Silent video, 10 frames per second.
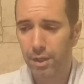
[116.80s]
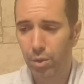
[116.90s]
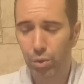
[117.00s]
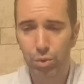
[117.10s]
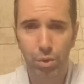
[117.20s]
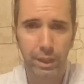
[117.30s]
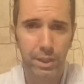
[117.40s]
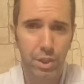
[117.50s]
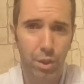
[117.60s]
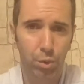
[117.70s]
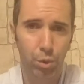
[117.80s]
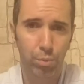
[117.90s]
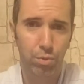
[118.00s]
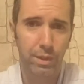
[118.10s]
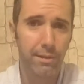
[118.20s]
Kontrolden çıkan
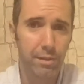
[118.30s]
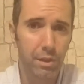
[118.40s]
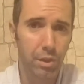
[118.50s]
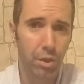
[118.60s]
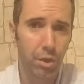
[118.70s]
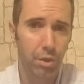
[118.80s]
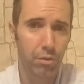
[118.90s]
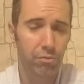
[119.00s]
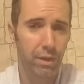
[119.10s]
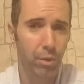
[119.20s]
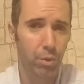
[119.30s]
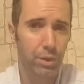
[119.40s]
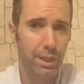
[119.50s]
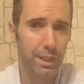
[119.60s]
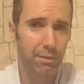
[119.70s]
otobüs devriliyor ve
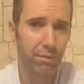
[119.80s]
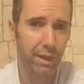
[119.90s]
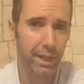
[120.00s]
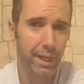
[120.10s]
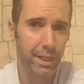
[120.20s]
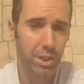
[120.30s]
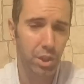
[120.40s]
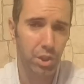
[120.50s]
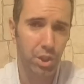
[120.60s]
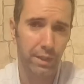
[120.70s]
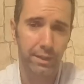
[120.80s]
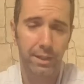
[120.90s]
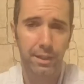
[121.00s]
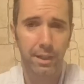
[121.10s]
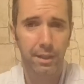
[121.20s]
oradaki itfaiye
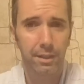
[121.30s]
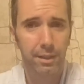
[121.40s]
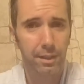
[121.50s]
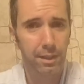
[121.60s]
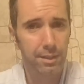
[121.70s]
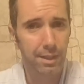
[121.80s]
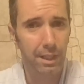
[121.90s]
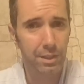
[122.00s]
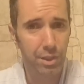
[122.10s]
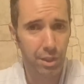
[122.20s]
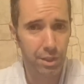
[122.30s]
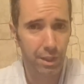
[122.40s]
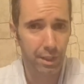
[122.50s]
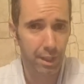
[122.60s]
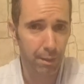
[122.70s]
çalışanlarına, e, sağlık
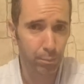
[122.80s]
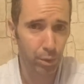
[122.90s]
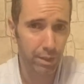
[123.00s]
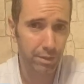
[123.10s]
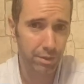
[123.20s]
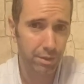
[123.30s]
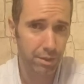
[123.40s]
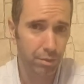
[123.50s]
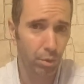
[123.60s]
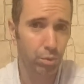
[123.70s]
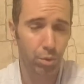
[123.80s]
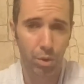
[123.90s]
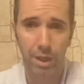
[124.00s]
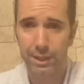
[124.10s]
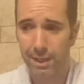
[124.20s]
çalışanlarına, ambulans doktorlarına,